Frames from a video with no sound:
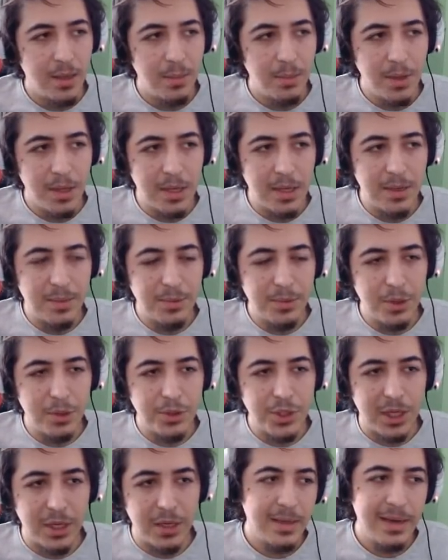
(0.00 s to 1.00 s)
Bakalım ne
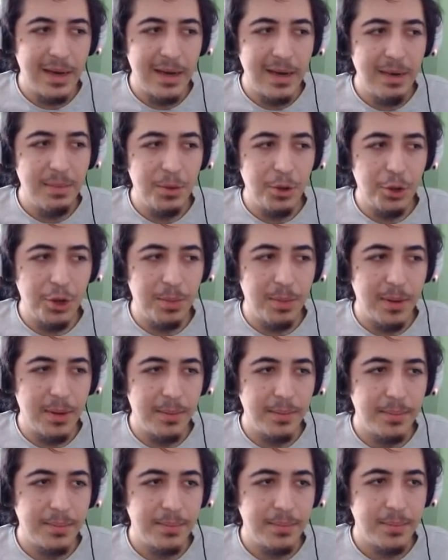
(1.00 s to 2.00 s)
olacak. İlerlemiyor gibi.
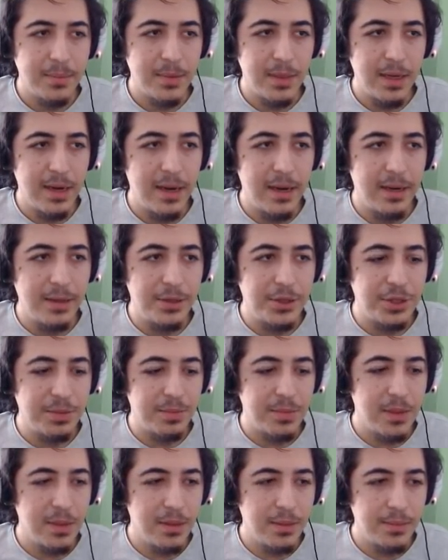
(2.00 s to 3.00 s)
İlerledi
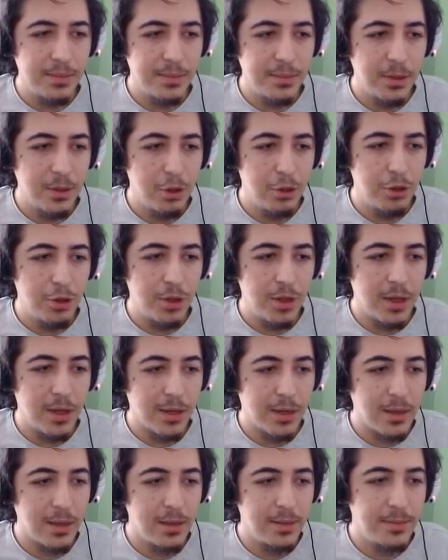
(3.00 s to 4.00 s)
şimdi. Öldün
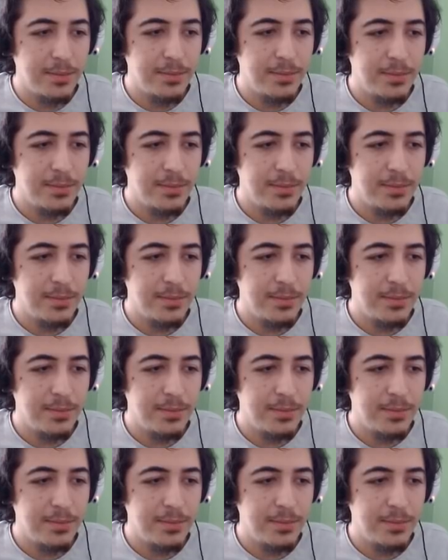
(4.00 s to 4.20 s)
kanka.